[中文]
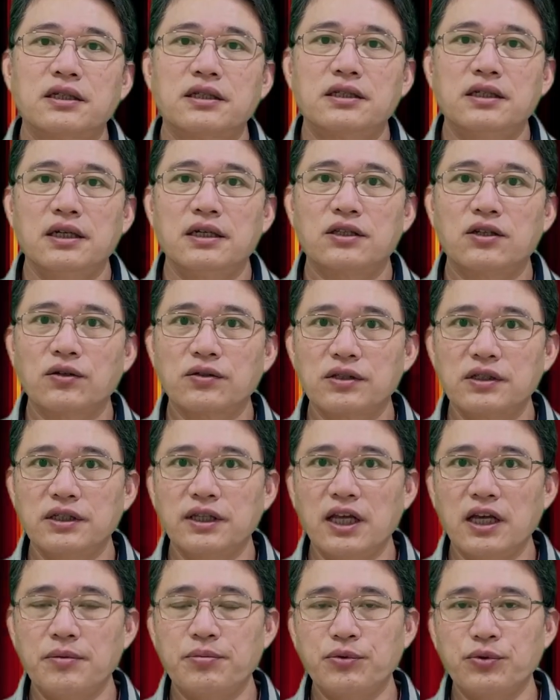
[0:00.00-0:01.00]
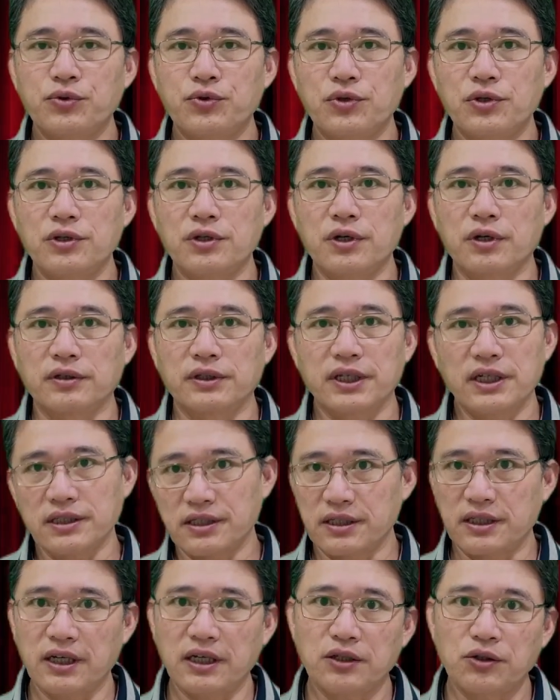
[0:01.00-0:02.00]
些都是内部具有电
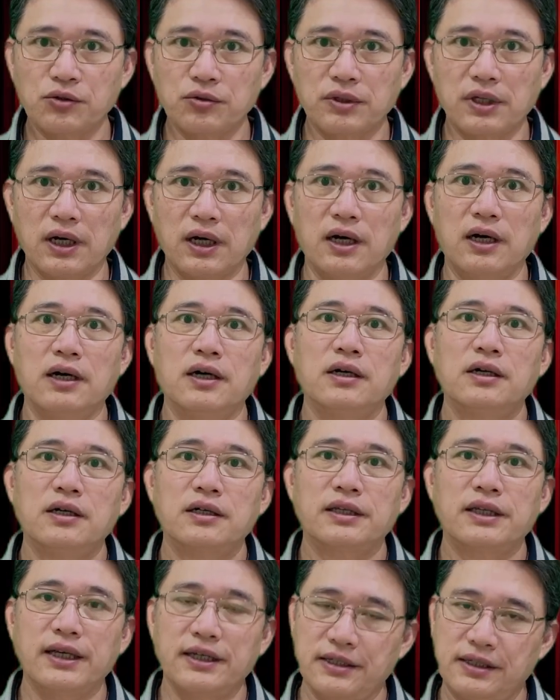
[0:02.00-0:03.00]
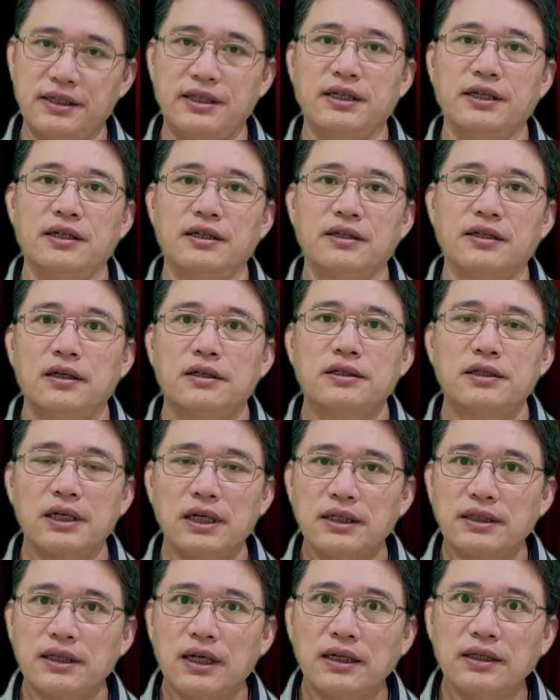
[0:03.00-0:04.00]
子电路的电器。
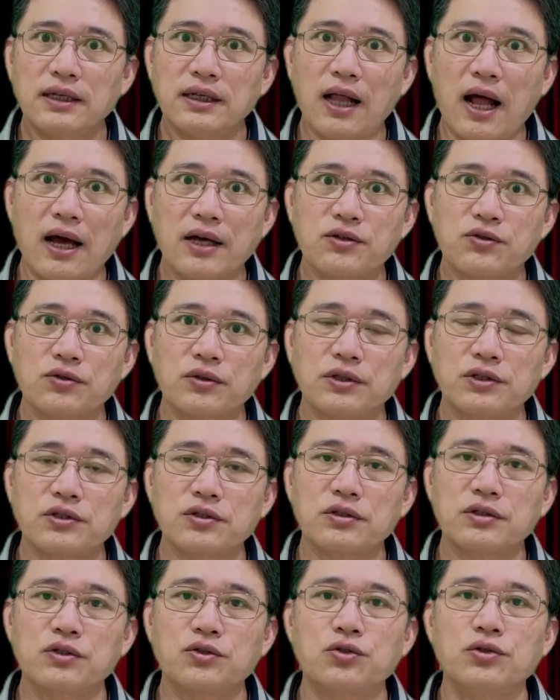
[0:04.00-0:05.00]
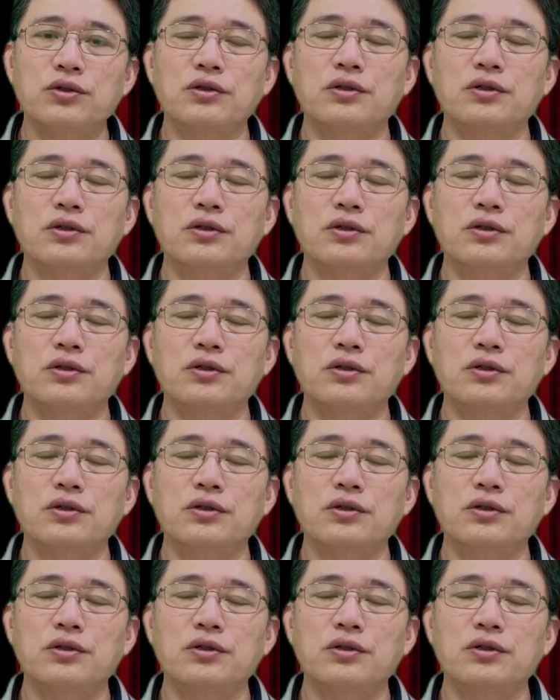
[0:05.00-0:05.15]
简单的来说，就是具